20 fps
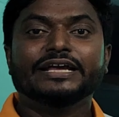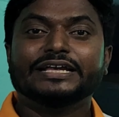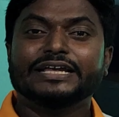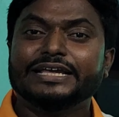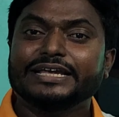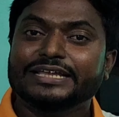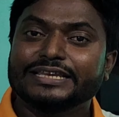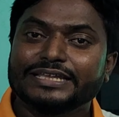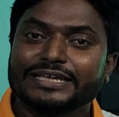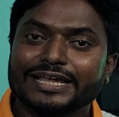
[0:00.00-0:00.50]

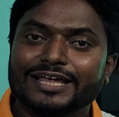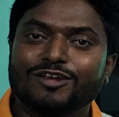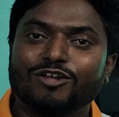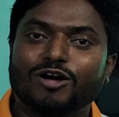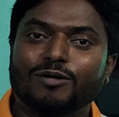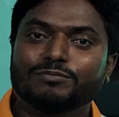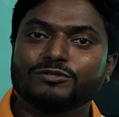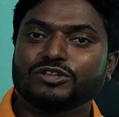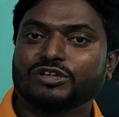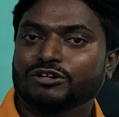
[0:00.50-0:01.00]
কি দিয়ে
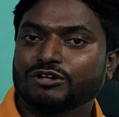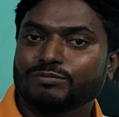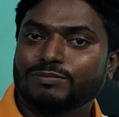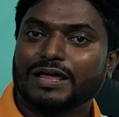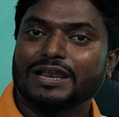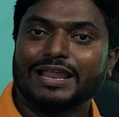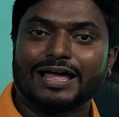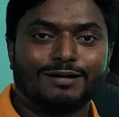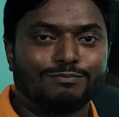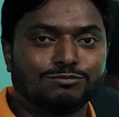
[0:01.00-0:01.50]
লব্ধ
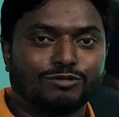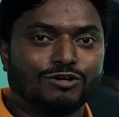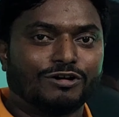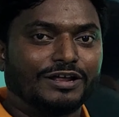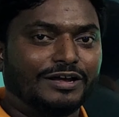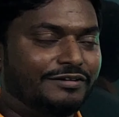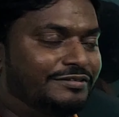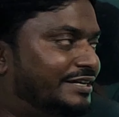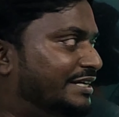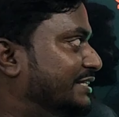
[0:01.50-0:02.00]
বা লাভ
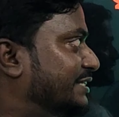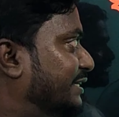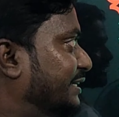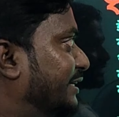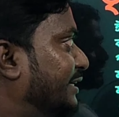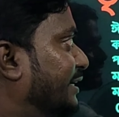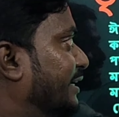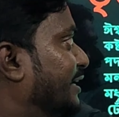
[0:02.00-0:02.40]
করা হয়েছে